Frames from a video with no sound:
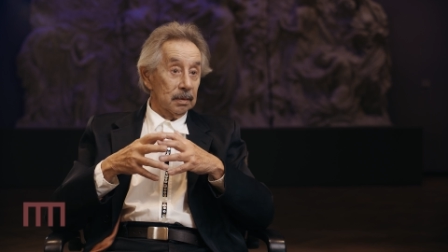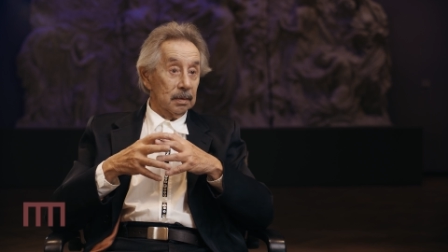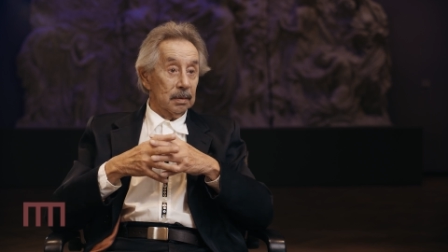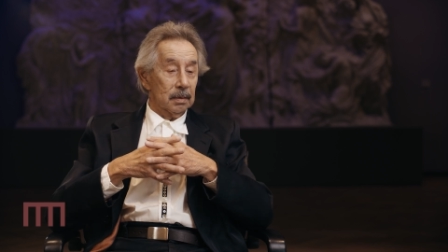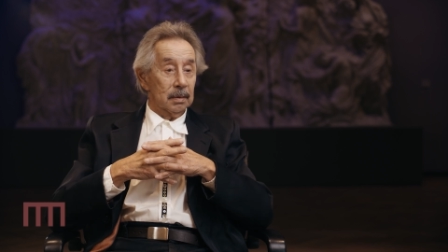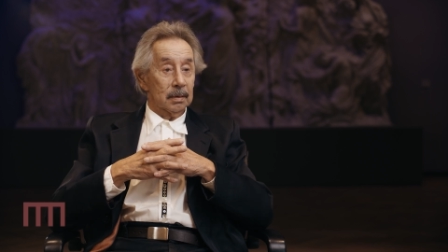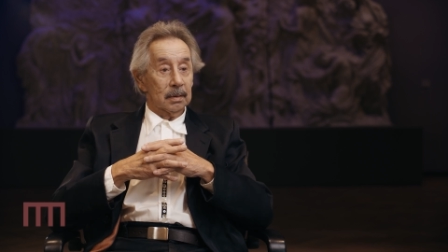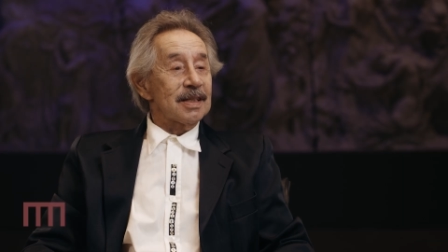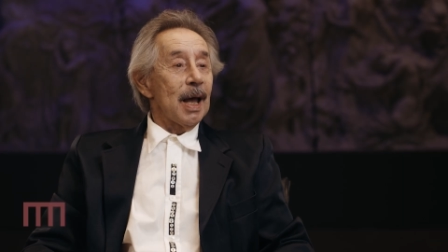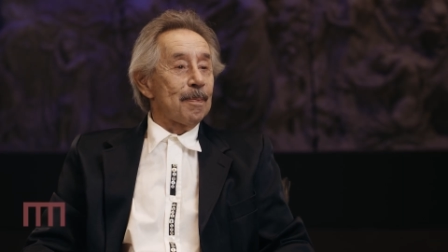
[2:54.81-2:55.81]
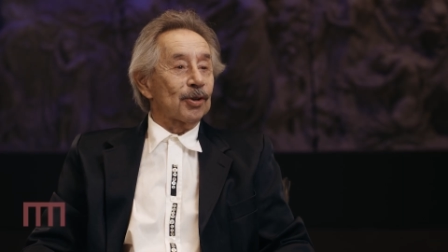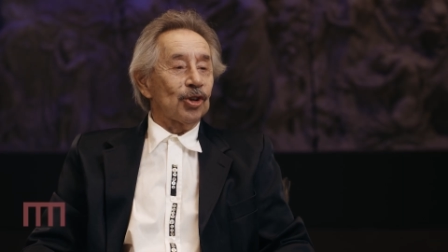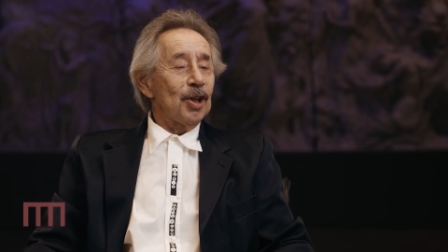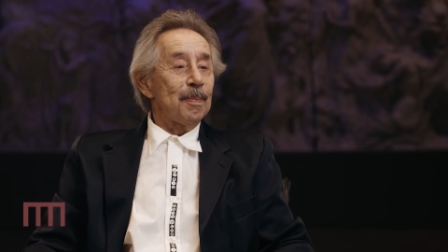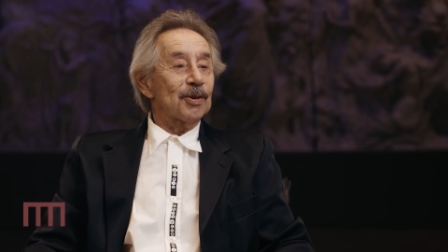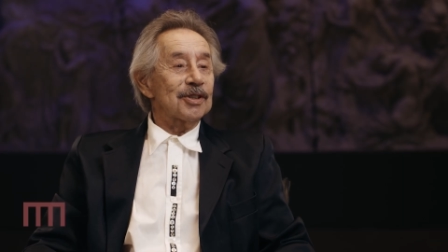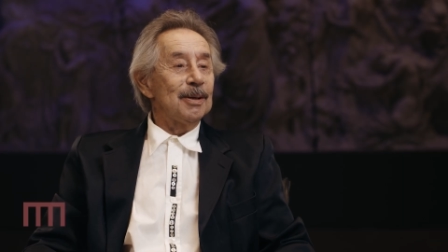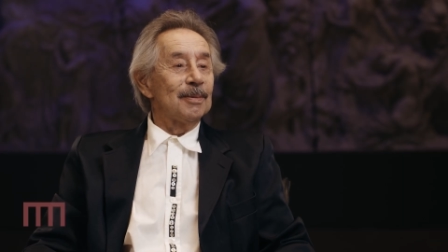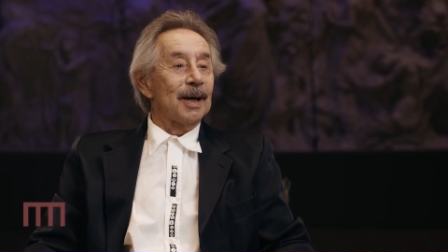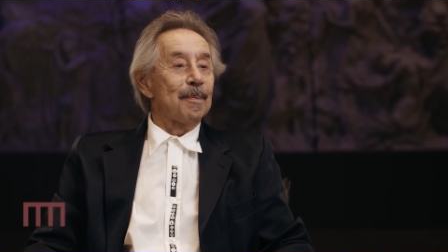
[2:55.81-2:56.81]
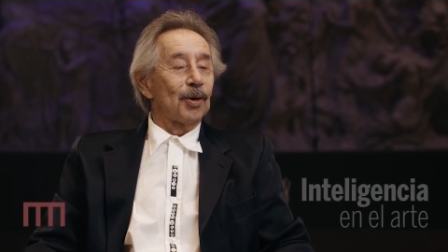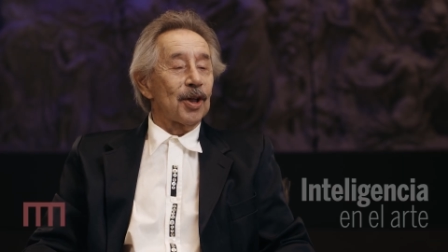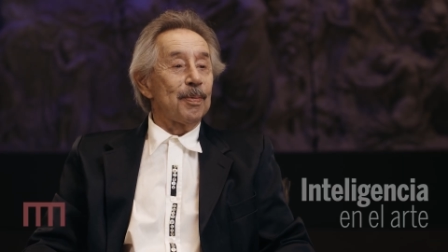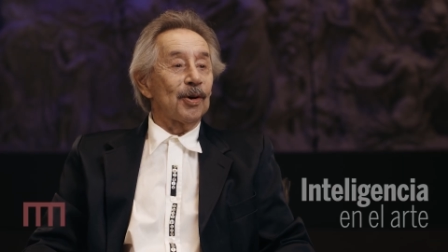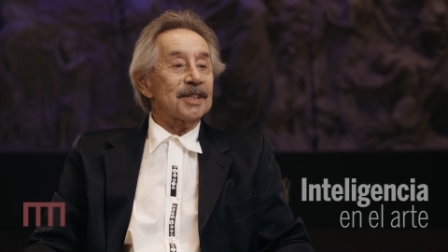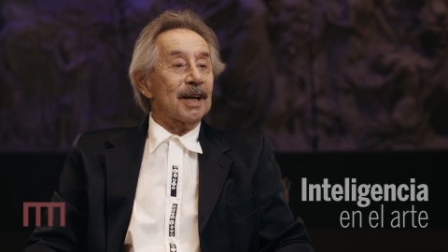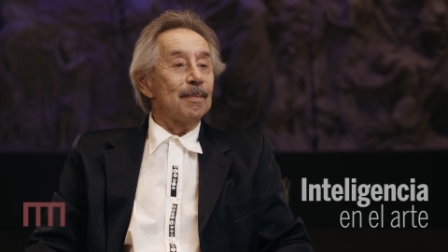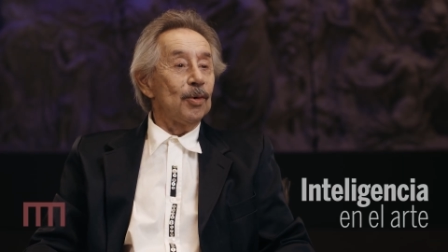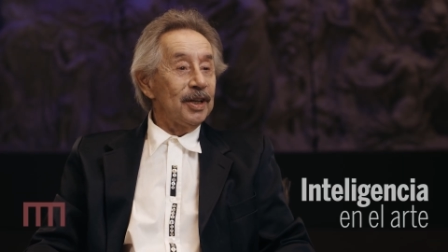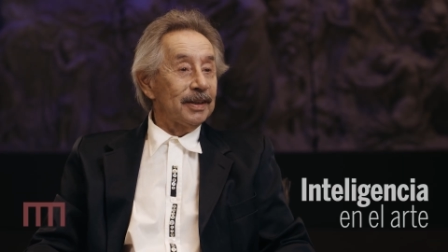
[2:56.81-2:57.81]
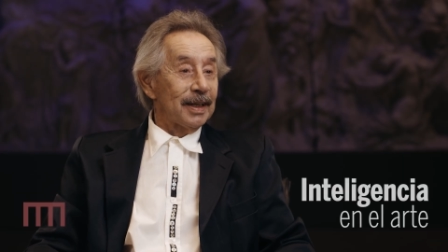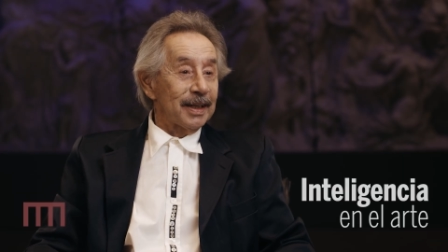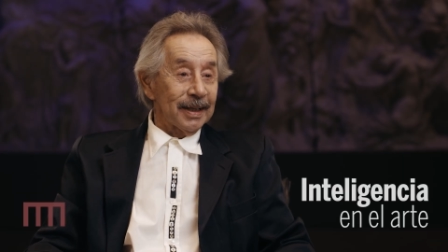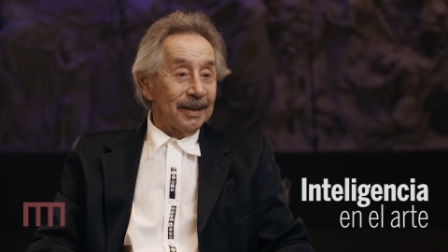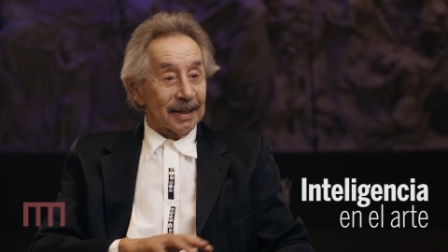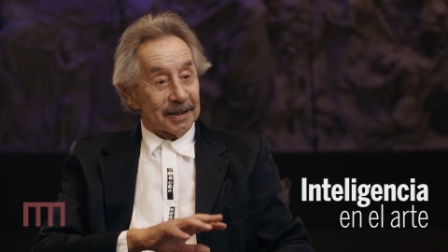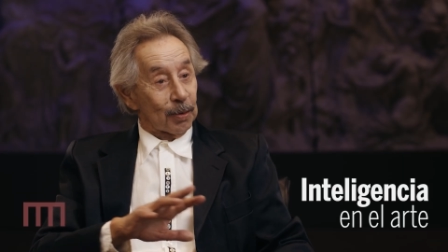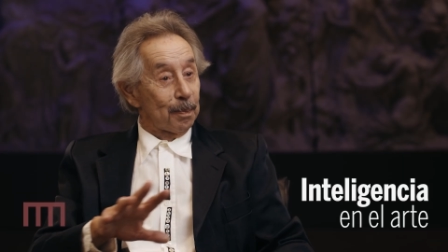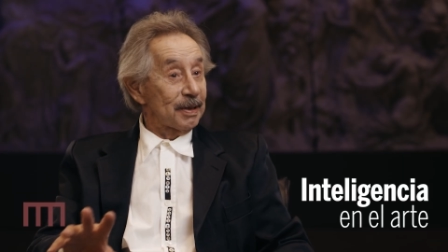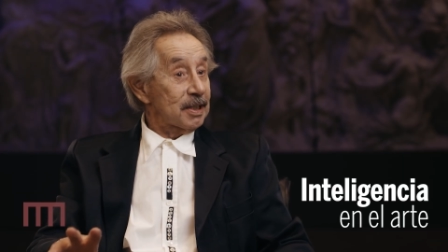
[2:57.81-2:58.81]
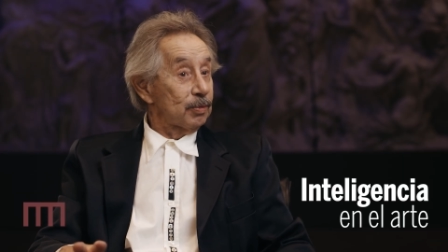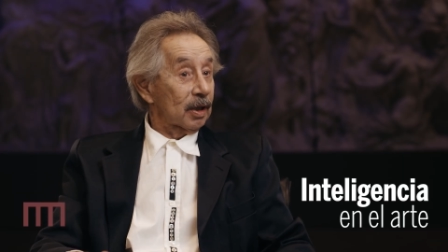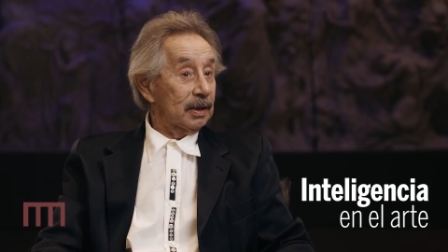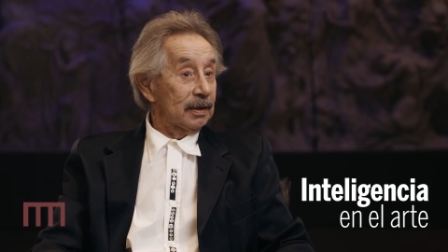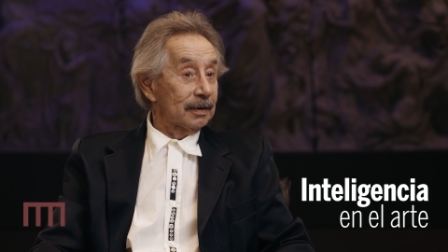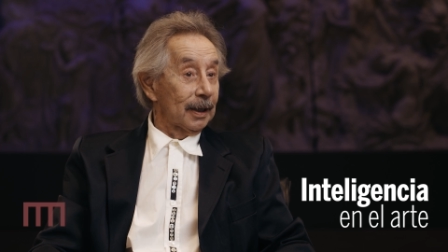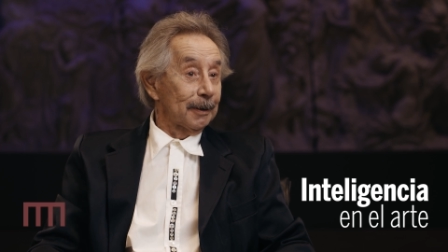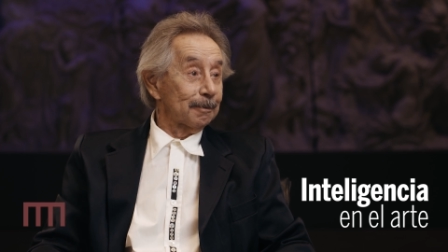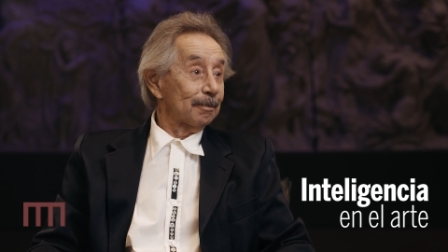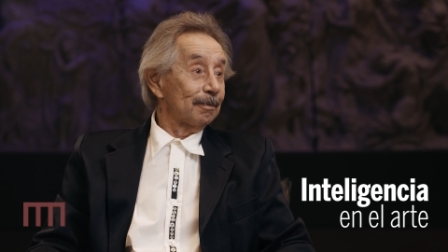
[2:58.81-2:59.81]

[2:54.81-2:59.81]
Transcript: Se puede, sí, todo es posible. Puedo, ser muy inteligente y ser un pésimo artista.